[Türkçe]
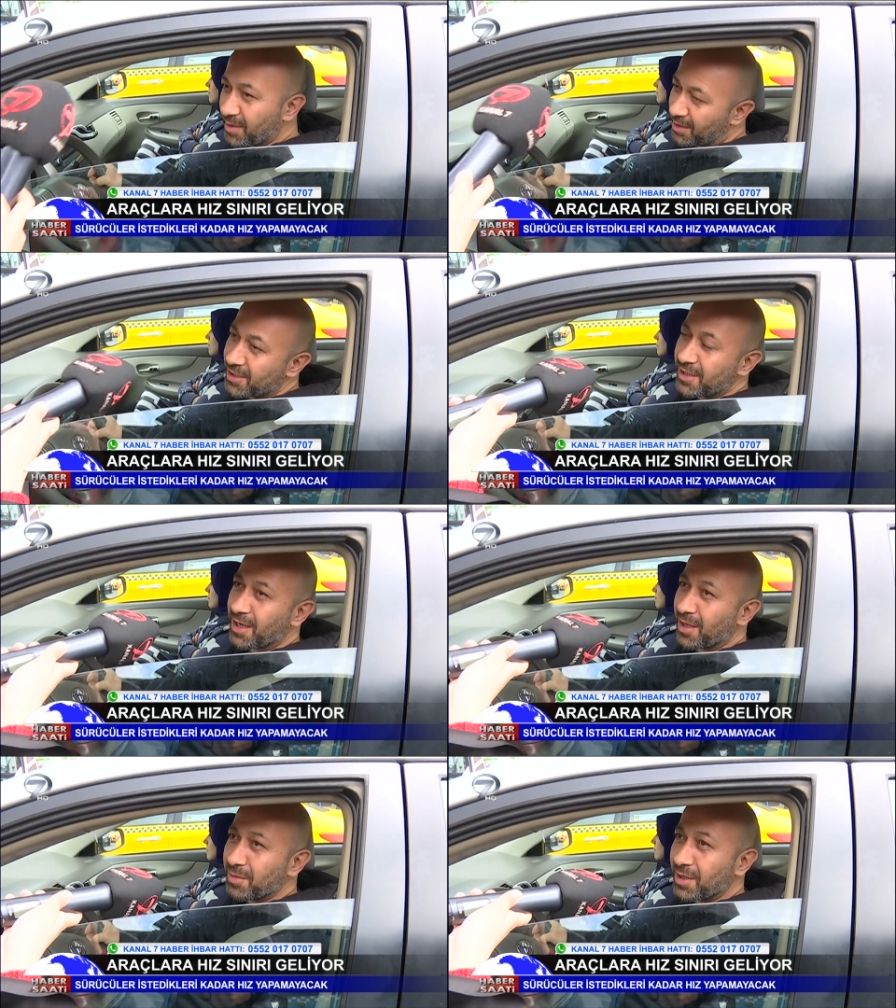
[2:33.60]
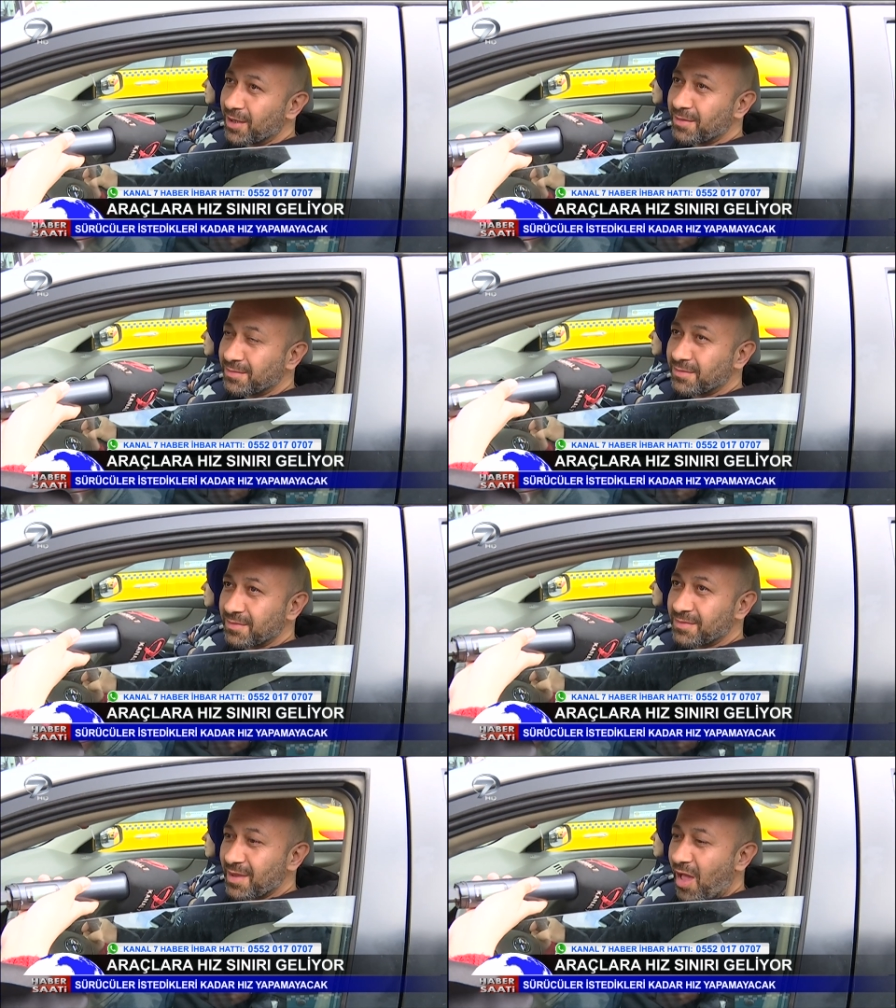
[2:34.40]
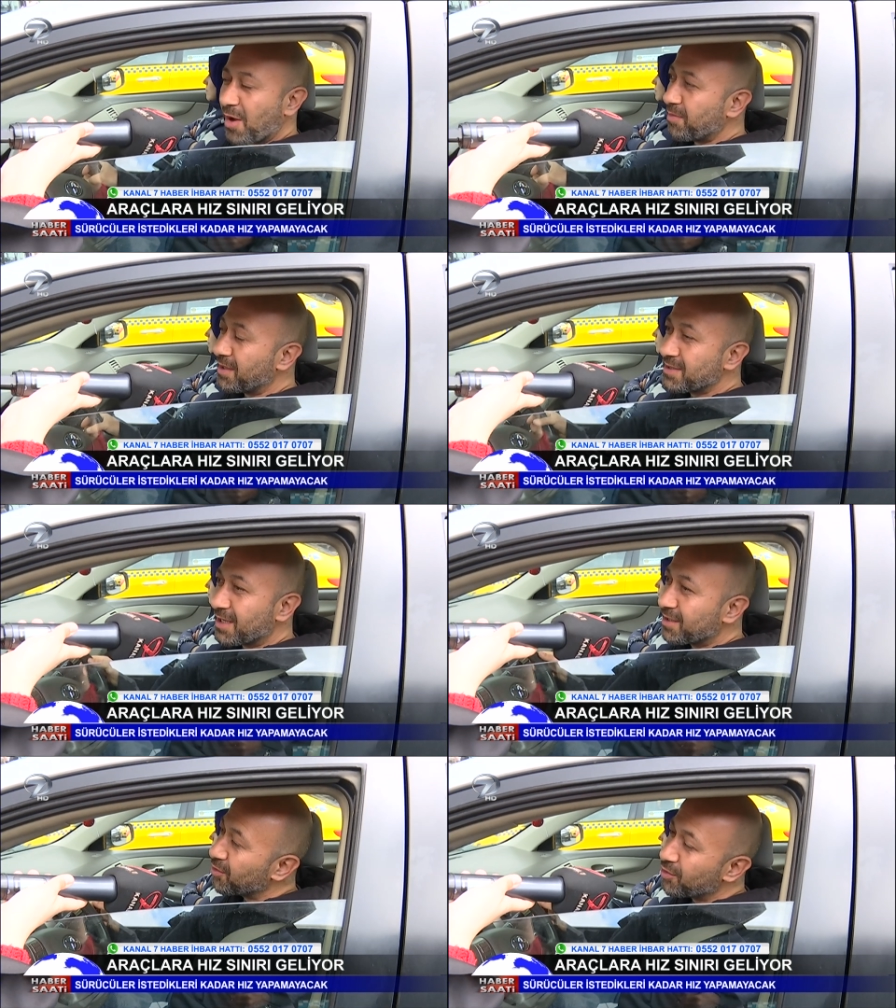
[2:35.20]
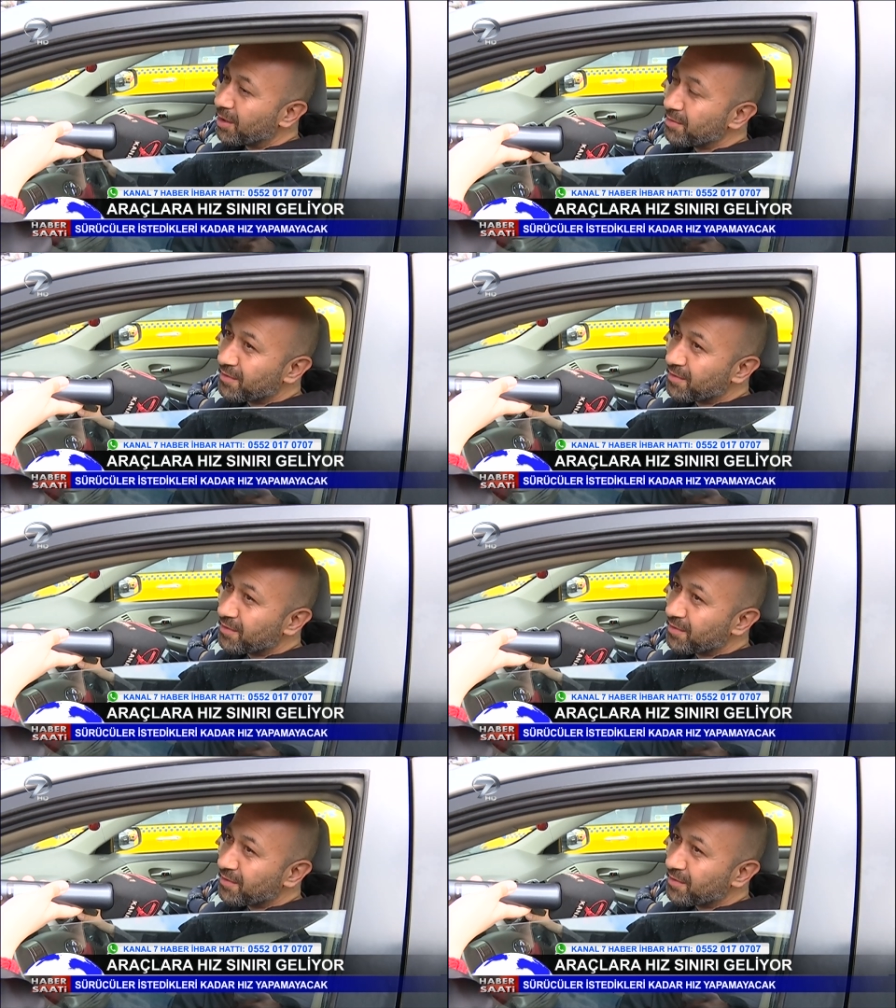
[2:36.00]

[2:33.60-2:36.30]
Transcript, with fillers: Bence de gelmeli. Neden? Ben zaten uyan bir